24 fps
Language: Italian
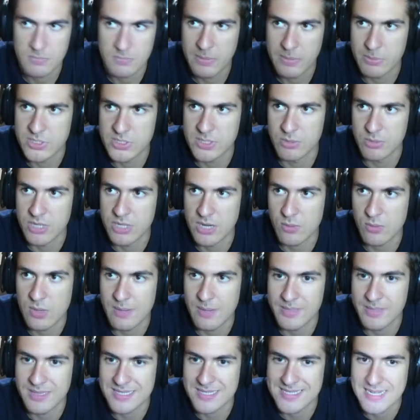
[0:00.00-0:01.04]
Possiamo
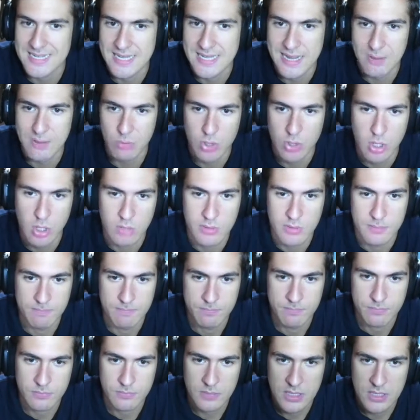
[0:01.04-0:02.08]
tranquillamente salire a un 9.
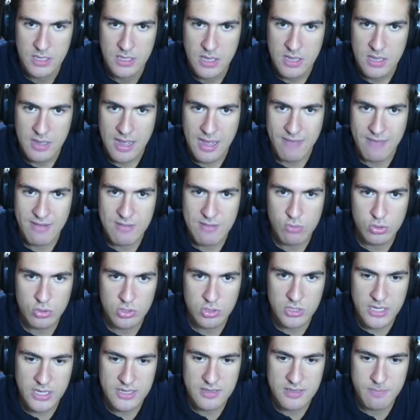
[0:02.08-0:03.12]
Avrei voluto
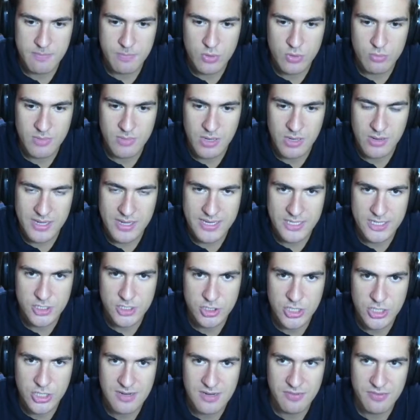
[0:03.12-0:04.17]
dare di più, ma non è che
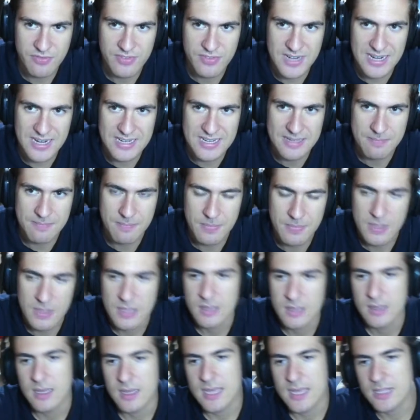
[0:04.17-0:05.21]
cioè il finale
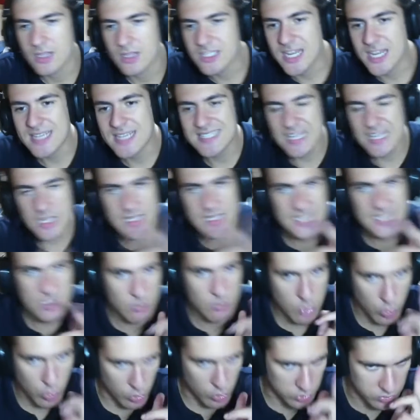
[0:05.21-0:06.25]
cioè, è, sta- è, stato
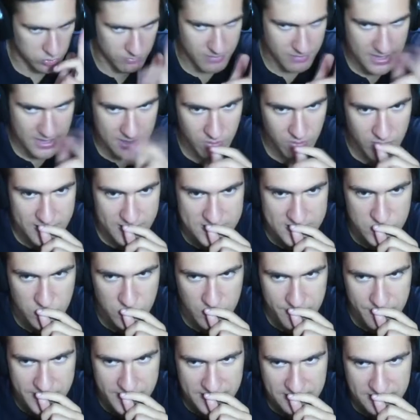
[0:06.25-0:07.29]
molto bello, eh,
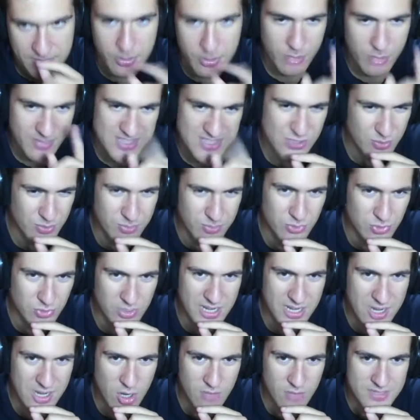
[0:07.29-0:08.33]
assolutamente. Però penso appunto che
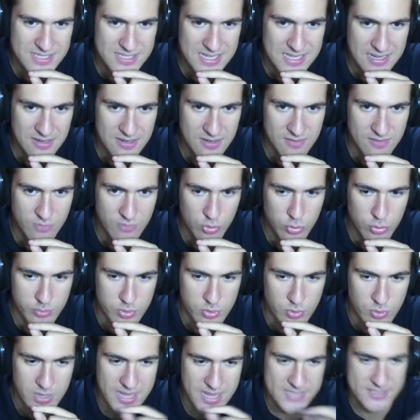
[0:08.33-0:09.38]
9 sia il voto più
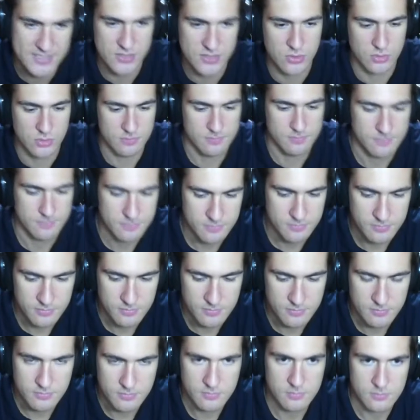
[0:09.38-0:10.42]
onesto.
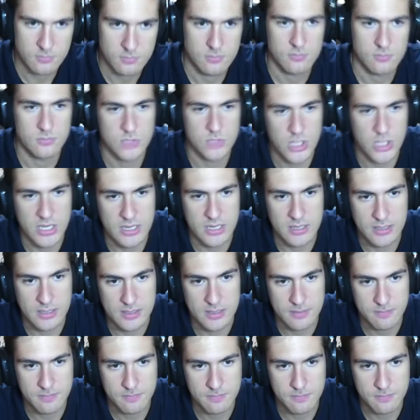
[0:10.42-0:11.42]
Cioè,